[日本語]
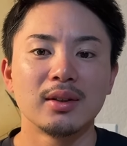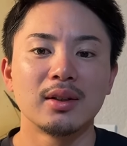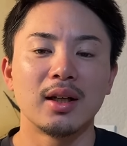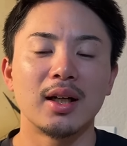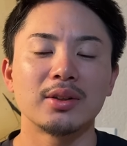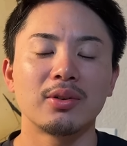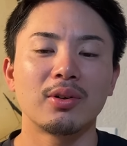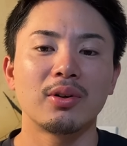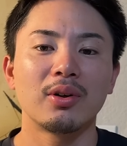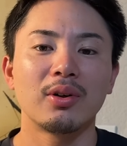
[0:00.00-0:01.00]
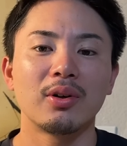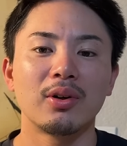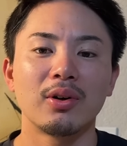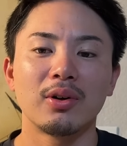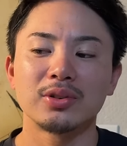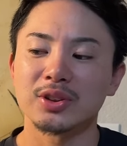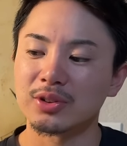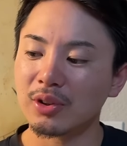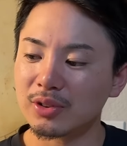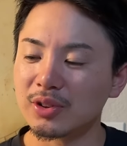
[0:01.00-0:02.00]
あのー、す
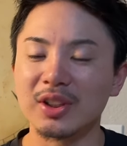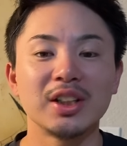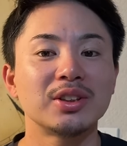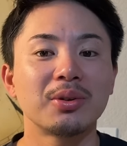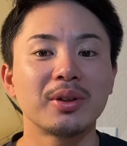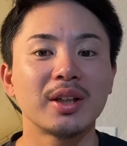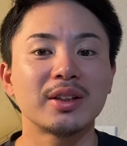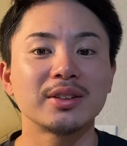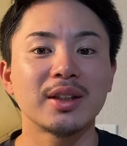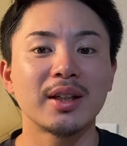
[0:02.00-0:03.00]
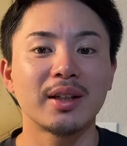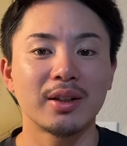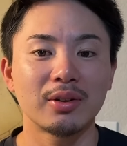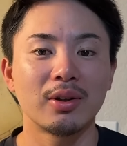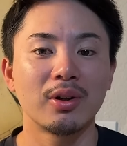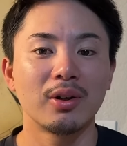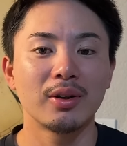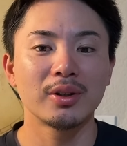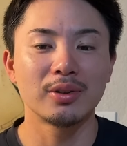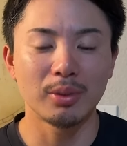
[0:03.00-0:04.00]
ごくいい勝利だったんじゃないかなと
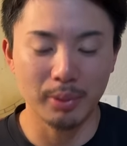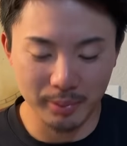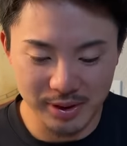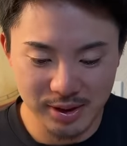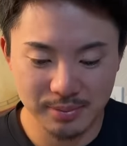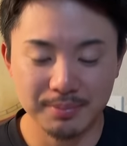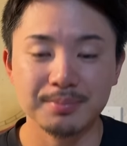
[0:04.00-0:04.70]
いうふうに思います。